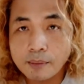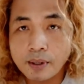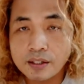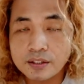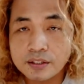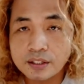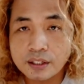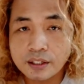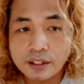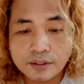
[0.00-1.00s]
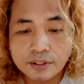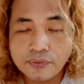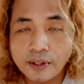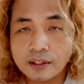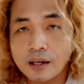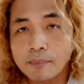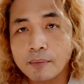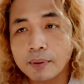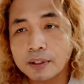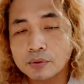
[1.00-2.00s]
apa apa
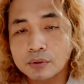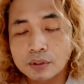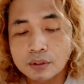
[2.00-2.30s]
apa itu